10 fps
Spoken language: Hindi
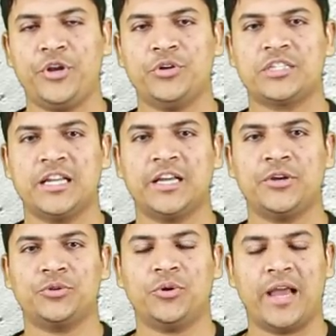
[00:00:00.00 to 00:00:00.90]
वीडियो अच्छी
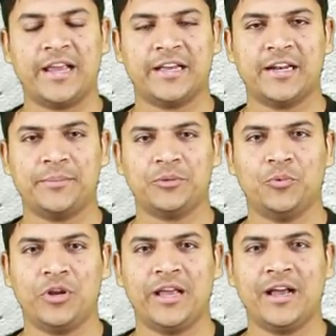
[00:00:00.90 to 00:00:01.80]
लगी हो तो लाइक करना मत
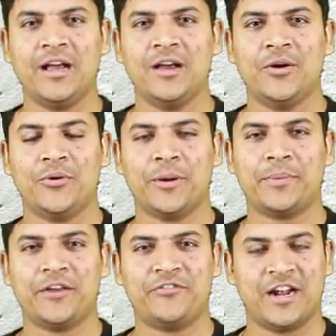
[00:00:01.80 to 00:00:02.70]
भूलिएगा और
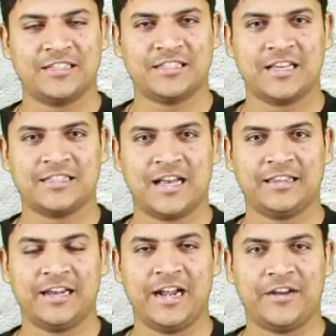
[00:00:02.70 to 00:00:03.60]
अपने फ्रेंड्स के
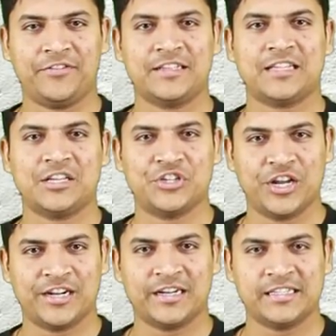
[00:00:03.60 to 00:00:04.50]
साथ रिलेटिव के साथ
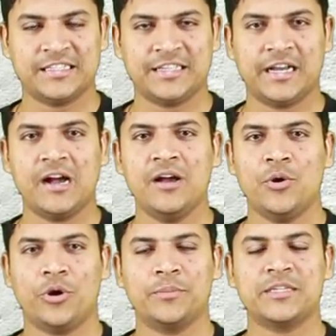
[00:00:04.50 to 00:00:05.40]
शेयर कर दीजिएगा
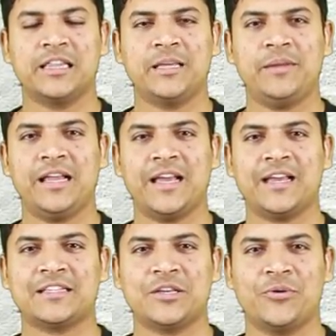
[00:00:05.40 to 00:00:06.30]
और हम जल्दी मिलेंगे
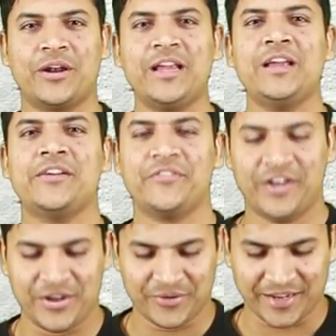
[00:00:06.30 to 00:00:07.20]
किसी और नई
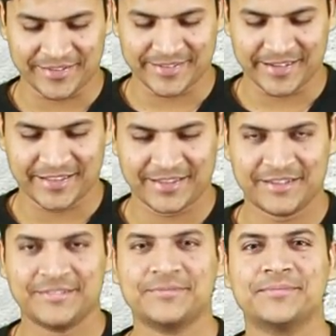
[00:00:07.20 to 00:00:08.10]
वीडियो के साथ